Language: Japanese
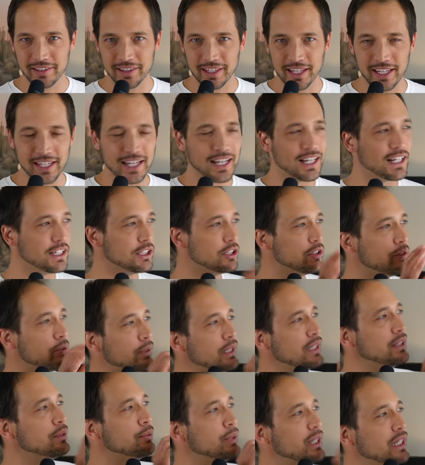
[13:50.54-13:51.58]
で、なんか、
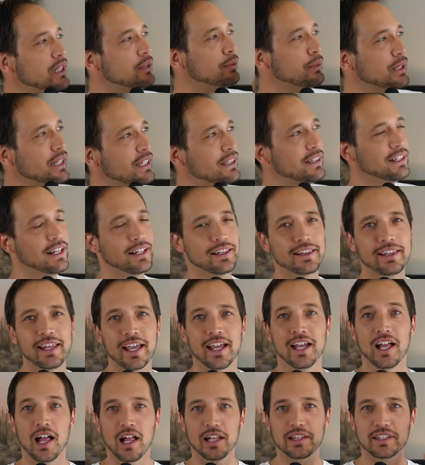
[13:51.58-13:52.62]
ツイツイツイって言って、
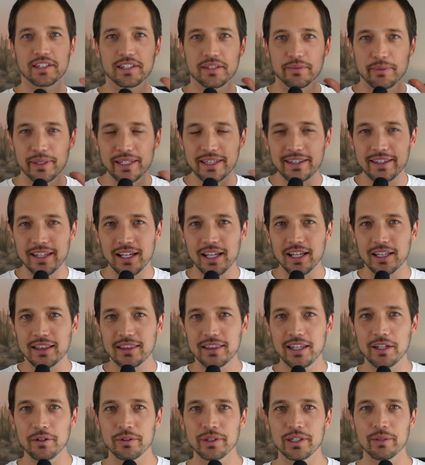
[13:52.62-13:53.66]
ツイッターっ
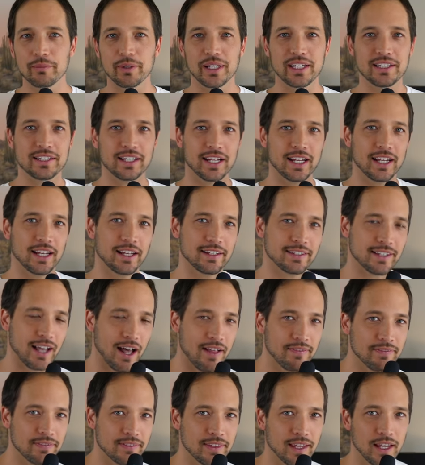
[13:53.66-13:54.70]
て呼んでもいいんじゃないです
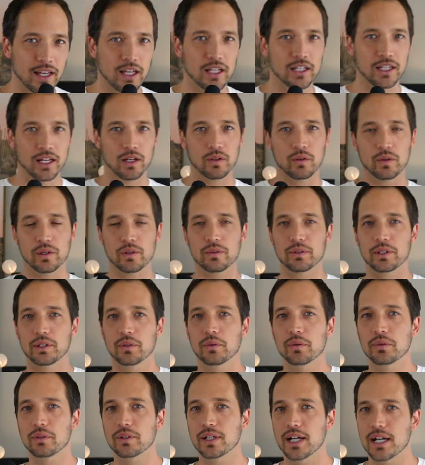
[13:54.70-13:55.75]
かって。ね、これを日
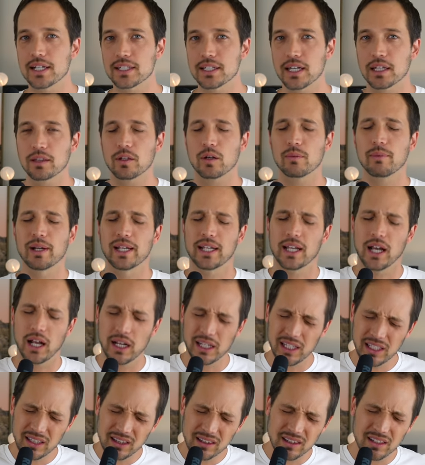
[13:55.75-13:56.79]
本の会社だったら、お前何
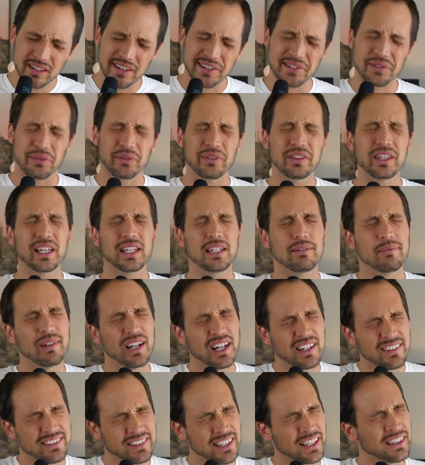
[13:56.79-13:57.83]
言ってんだ、そんな暇
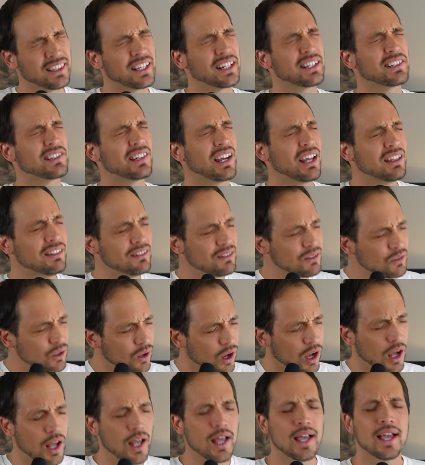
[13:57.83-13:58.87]
あるんだったら、ちゃん
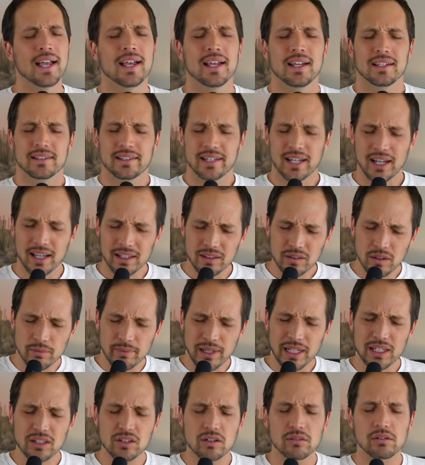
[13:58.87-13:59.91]
と、ちゃんと
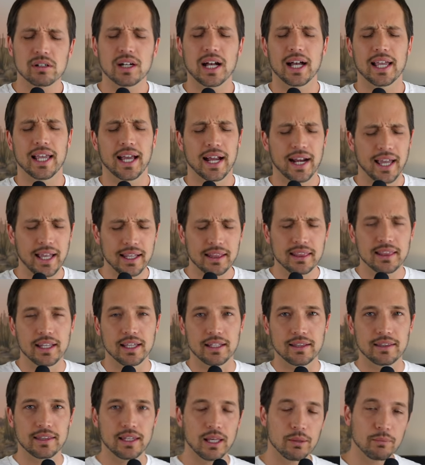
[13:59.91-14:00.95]
名刺交換やれって
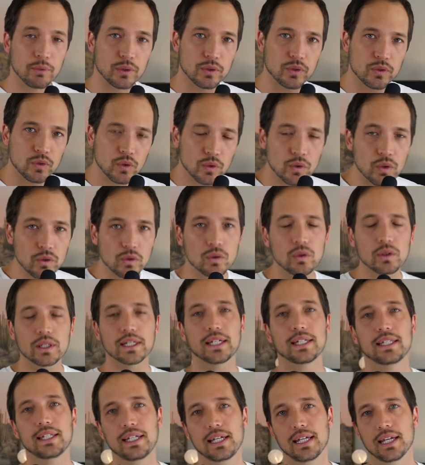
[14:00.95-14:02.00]
言って、もうその
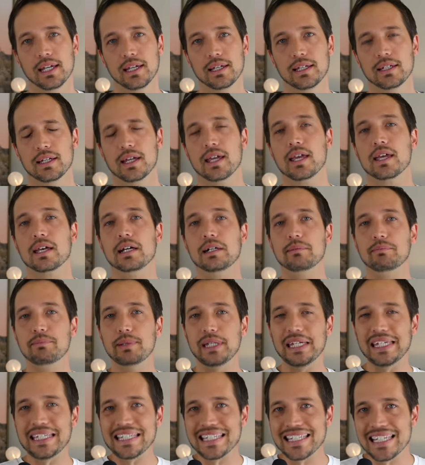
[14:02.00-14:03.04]
時に、
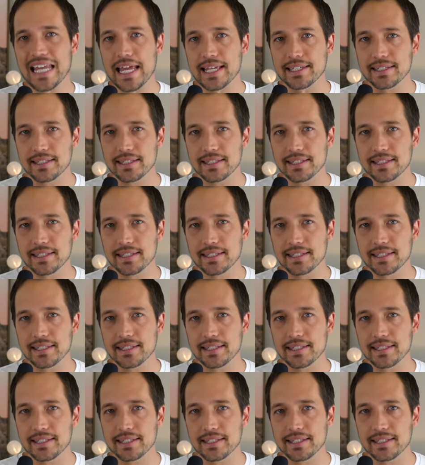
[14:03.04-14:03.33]
ビジネ